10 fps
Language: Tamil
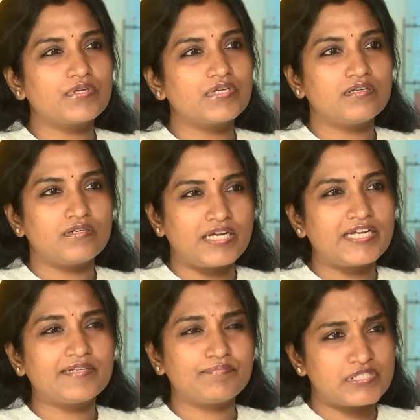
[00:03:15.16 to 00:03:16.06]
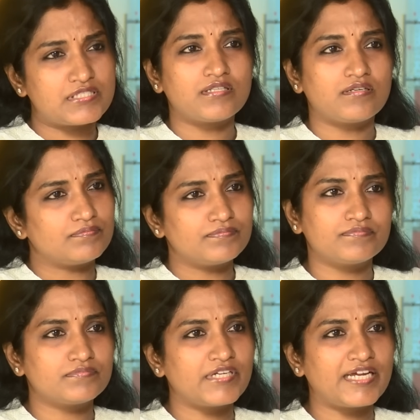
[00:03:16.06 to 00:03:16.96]
ஒரு எயிட் மந்த்ஸ் தான்
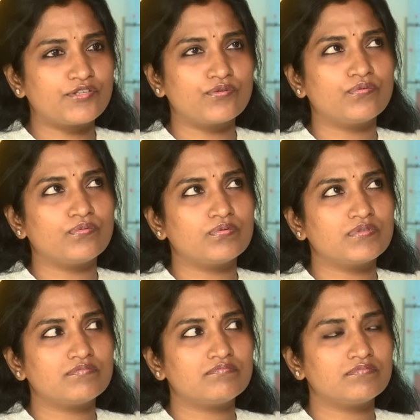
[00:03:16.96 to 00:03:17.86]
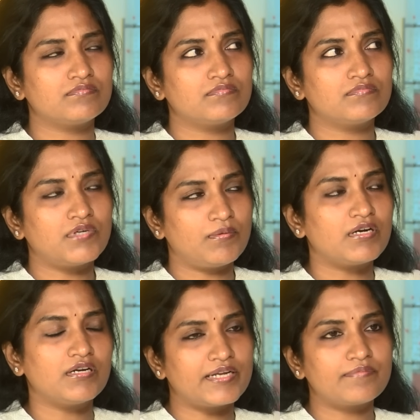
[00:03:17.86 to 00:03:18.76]
ஓகே எயிட் டூ
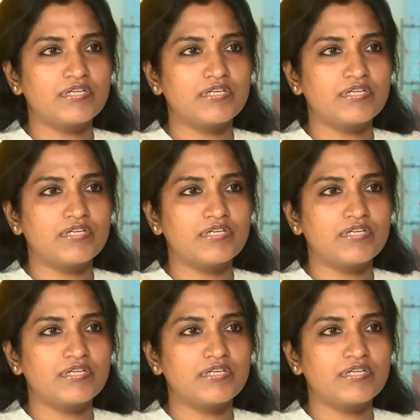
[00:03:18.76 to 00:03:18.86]
ஆமாம் எயிட்